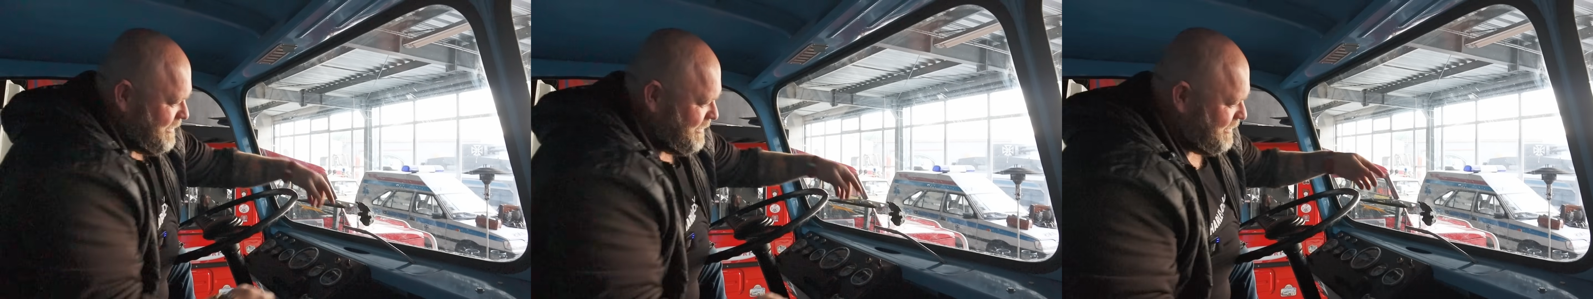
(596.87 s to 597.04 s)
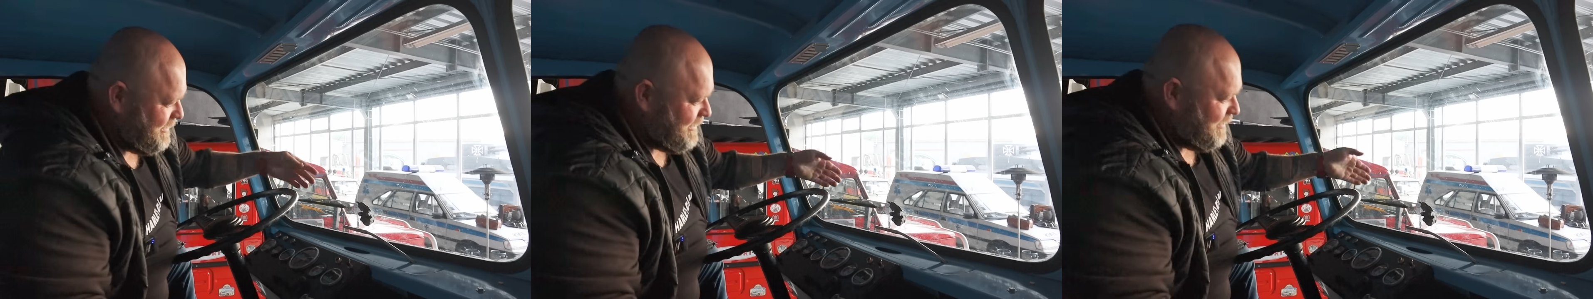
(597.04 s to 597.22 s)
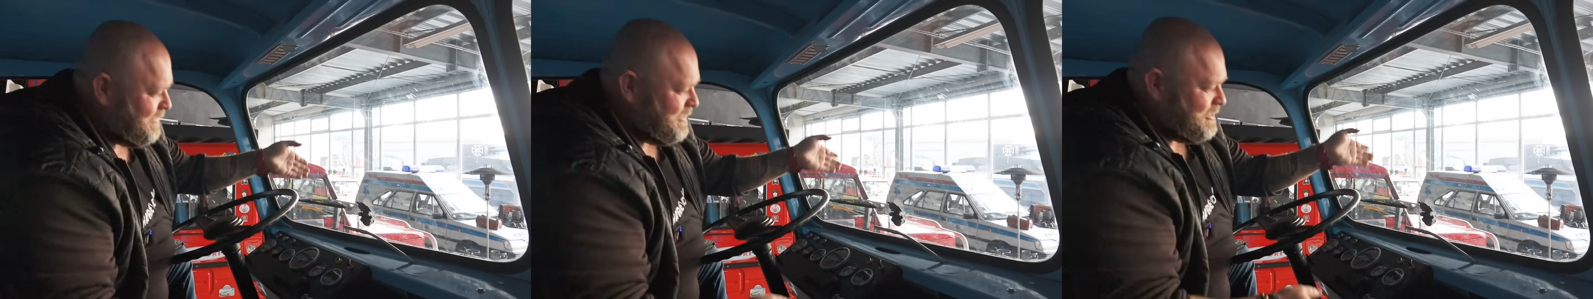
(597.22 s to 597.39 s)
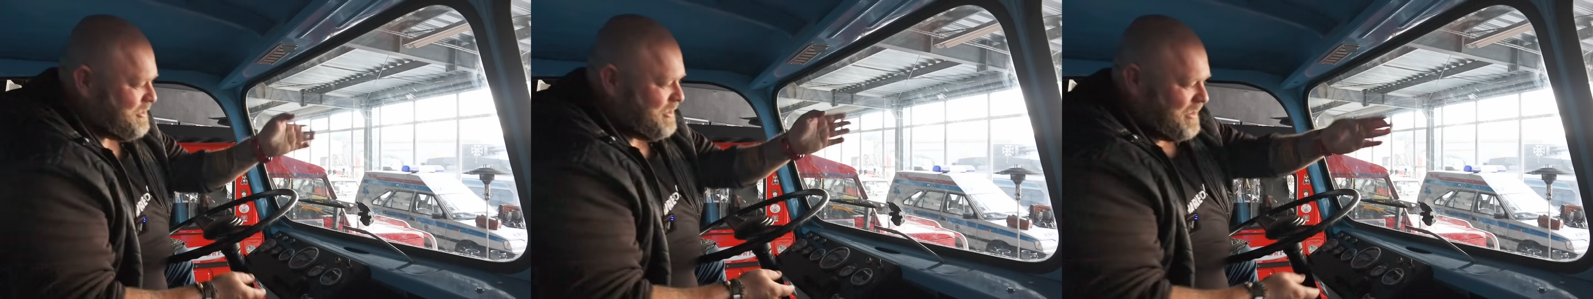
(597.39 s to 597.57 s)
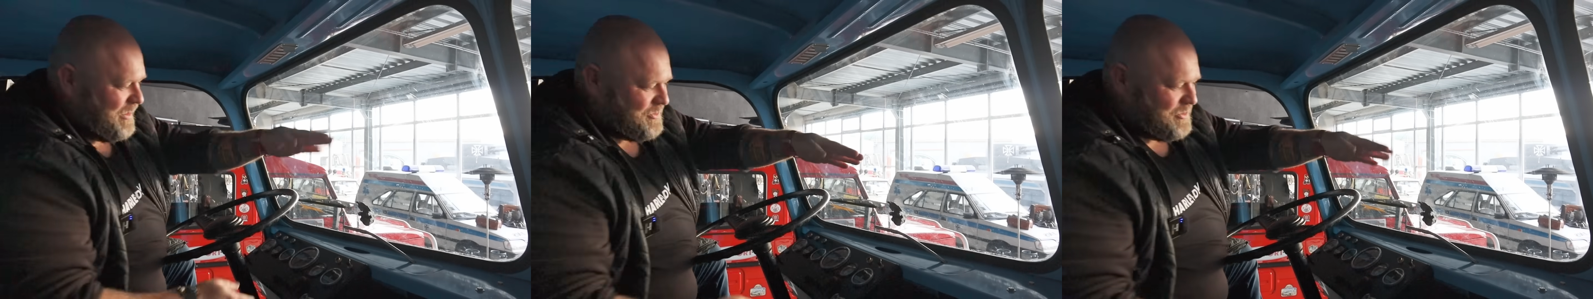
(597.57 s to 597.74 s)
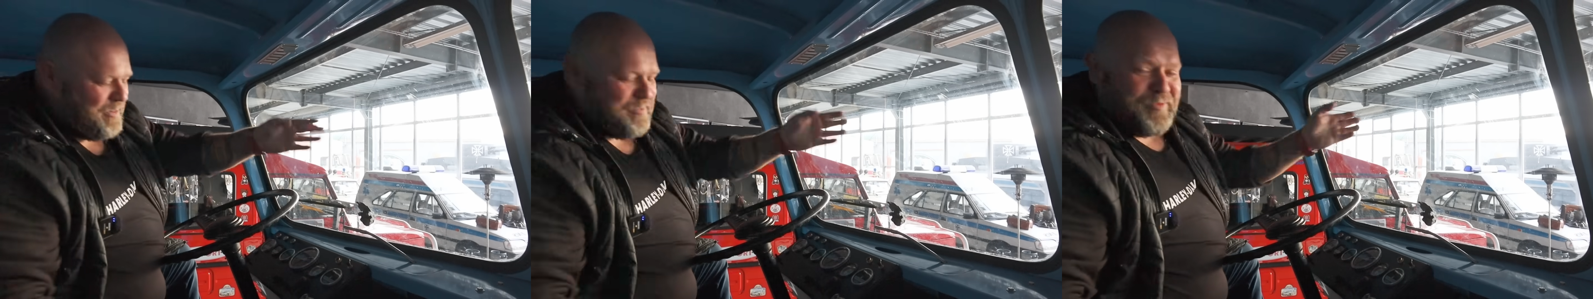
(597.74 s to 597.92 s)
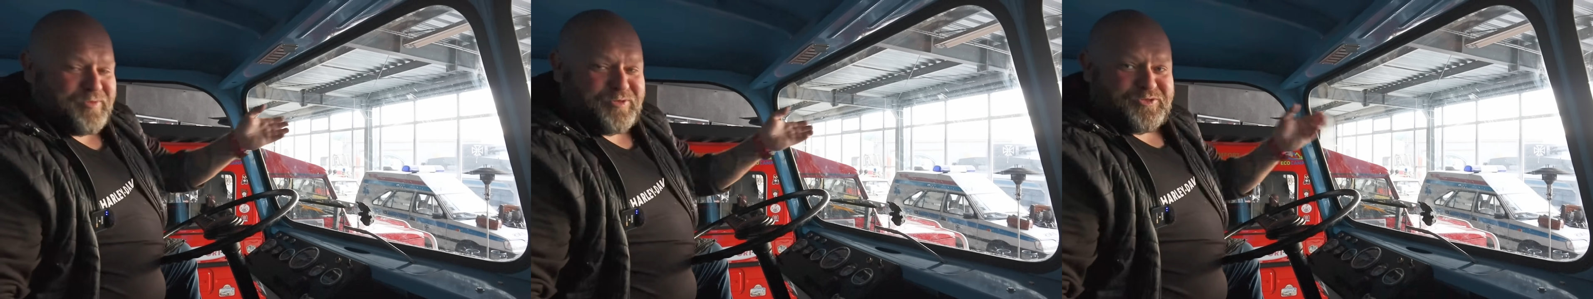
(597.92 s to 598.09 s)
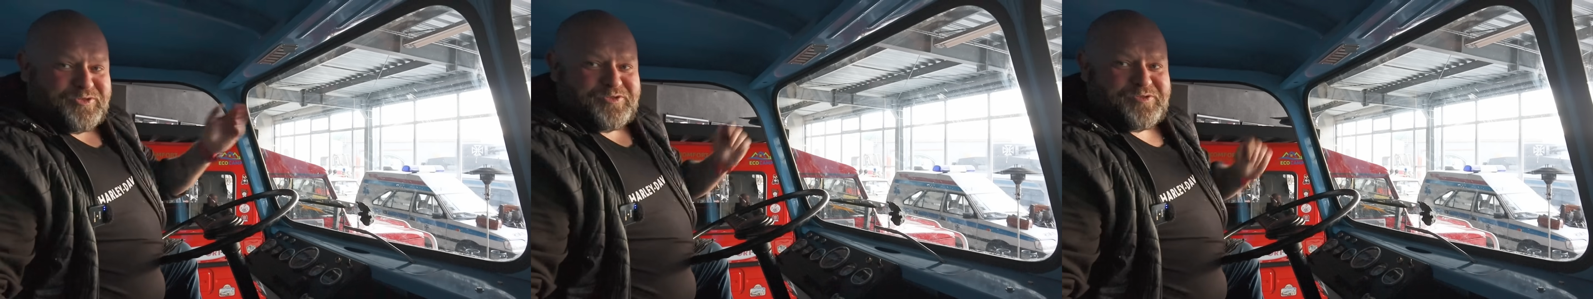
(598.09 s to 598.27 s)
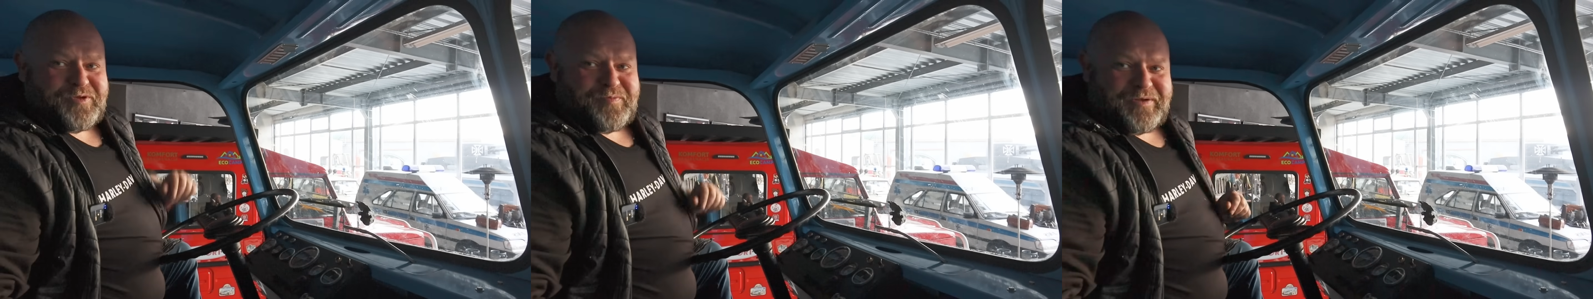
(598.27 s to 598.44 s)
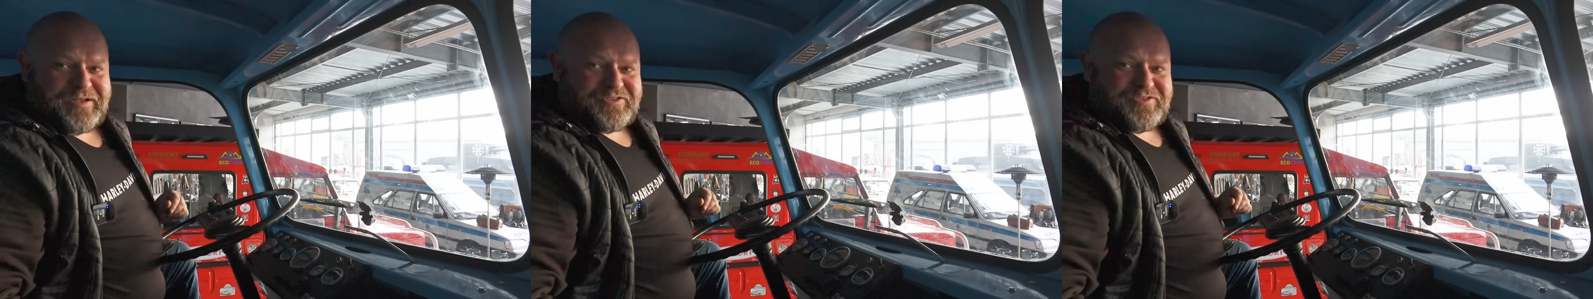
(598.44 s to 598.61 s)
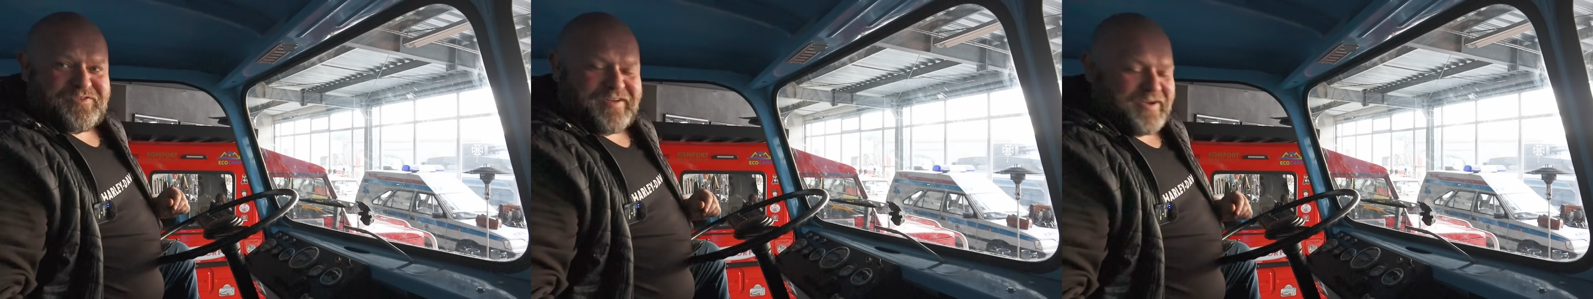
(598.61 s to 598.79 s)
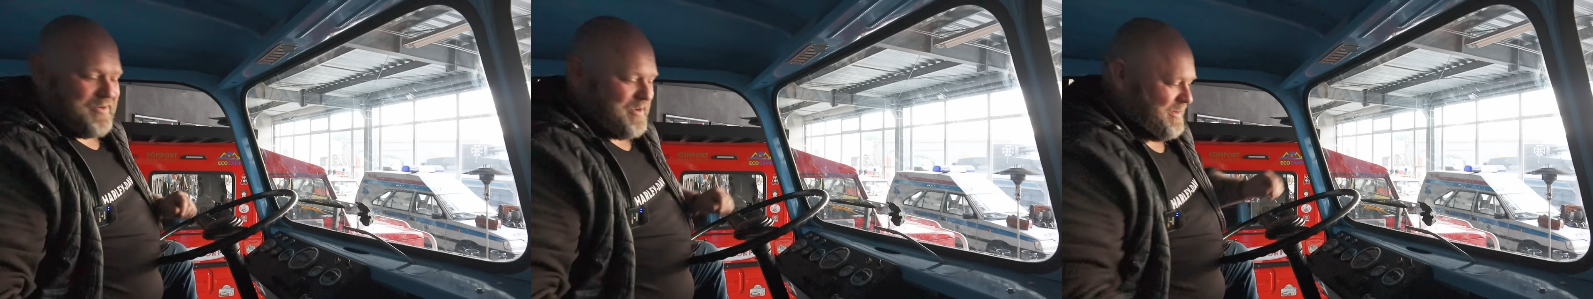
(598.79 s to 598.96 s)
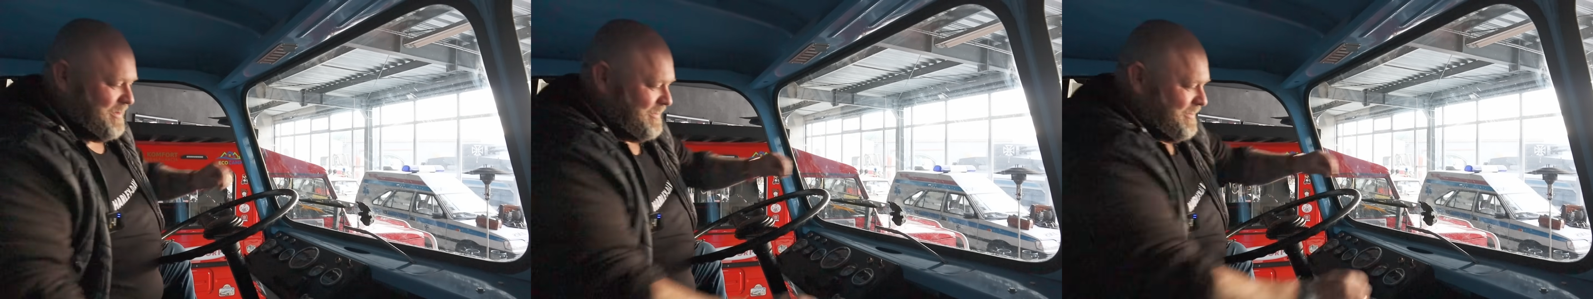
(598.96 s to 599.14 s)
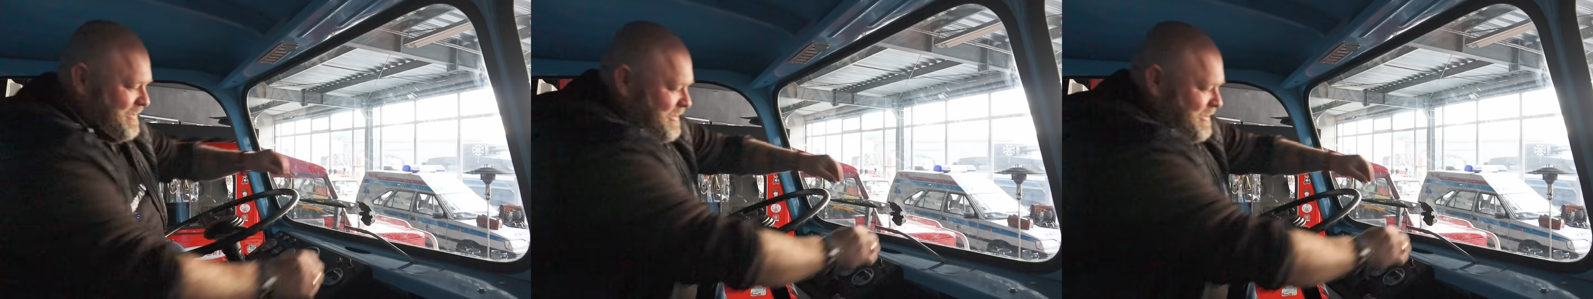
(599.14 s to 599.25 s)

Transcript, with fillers: i, i ta wycieraczka po prostu sobie pracowała, nie?